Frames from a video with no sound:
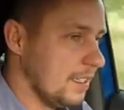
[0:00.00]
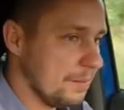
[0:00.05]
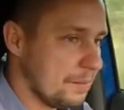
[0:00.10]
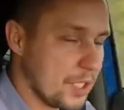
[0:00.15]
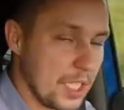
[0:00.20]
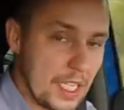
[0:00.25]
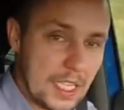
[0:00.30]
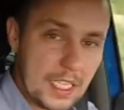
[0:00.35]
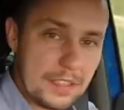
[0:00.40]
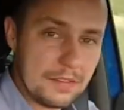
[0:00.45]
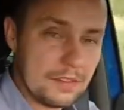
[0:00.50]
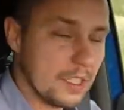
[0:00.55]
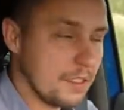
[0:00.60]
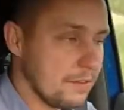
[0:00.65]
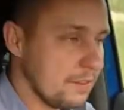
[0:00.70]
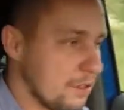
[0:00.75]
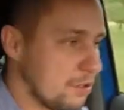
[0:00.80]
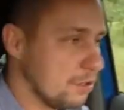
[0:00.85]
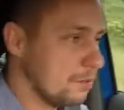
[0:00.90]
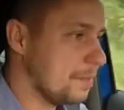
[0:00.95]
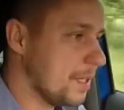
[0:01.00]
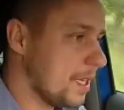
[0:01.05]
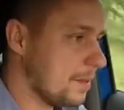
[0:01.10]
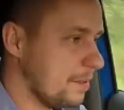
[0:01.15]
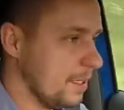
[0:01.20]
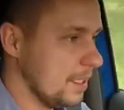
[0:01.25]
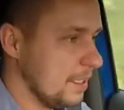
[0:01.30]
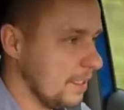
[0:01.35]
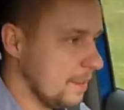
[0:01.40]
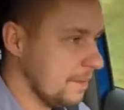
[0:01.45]
przedliftowy
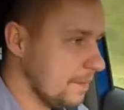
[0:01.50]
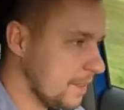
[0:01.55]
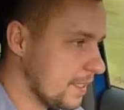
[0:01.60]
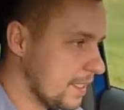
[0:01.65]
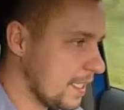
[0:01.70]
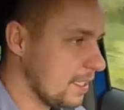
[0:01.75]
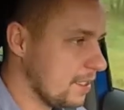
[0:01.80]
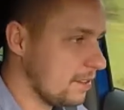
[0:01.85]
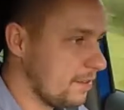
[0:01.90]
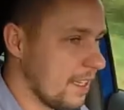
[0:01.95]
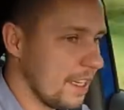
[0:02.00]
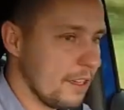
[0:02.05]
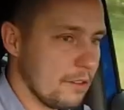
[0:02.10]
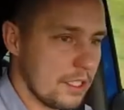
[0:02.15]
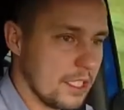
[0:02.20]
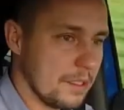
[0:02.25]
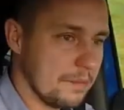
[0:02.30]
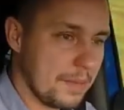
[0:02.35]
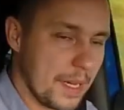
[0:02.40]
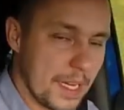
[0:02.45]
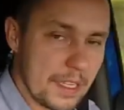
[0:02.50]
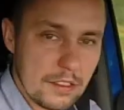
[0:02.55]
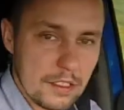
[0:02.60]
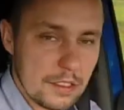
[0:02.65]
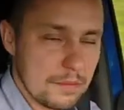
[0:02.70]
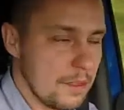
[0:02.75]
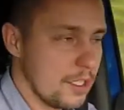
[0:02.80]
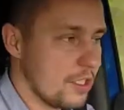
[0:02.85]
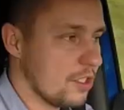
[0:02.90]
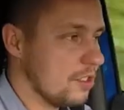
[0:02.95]
Superb zadowalał się
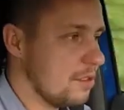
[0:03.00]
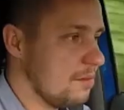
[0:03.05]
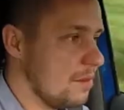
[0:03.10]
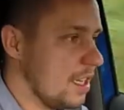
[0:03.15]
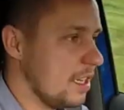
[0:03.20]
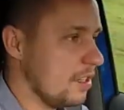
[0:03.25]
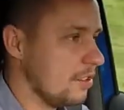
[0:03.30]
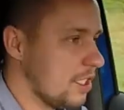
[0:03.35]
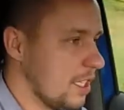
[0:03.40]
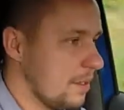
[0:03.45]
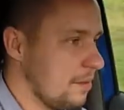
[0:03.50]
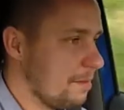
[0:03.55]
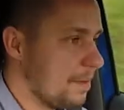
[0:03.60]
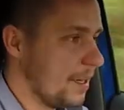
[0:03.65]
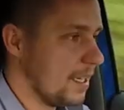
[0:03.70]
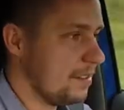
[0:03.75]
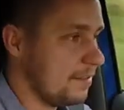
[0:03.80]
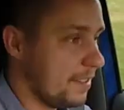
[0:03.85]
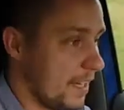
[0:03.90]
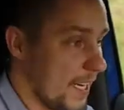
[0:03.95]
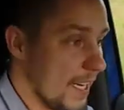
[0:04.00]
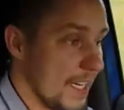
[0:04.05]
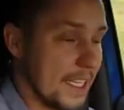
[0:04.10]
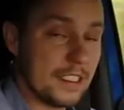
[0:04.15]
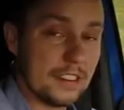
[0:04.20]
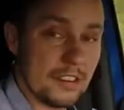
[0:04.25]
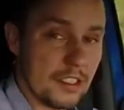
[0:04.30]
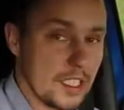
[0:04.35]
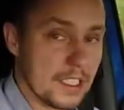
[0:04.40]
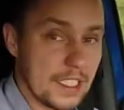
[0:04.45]
bardzo zbliżonymi ilościami paliwa, a
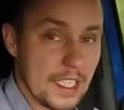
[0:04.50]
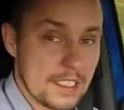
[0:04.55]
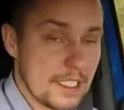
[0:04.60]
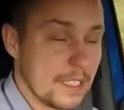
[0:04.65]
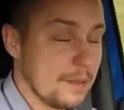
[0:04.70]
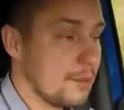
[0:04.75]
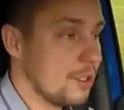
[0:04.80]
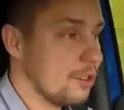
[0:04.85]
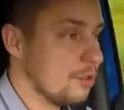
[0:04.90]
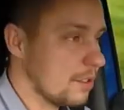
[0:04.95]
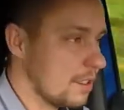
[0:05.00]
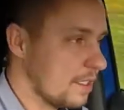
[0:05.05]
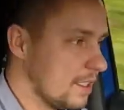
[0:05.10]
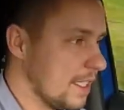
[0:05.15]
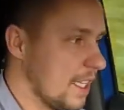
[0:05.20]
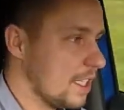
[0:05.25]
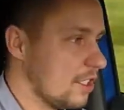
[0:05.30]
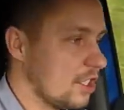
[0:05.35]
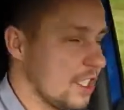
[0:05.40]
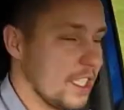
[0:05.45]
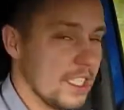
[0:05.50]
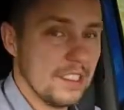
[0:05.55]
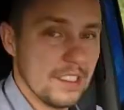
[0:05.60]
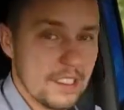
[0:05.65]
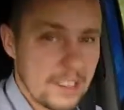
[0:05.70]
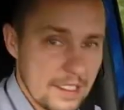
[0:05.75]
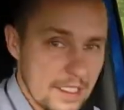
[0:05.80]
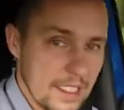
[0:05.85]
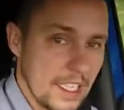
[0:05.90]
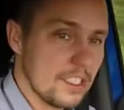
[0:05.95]
jest to jednak samochód znacznie,
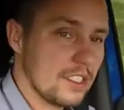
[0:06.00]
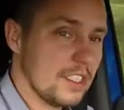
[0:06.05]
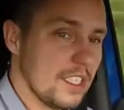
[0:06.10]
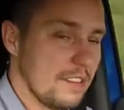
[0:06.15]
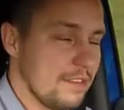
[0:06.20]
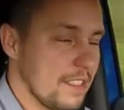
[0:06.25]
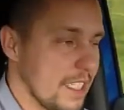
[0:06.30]
znacznie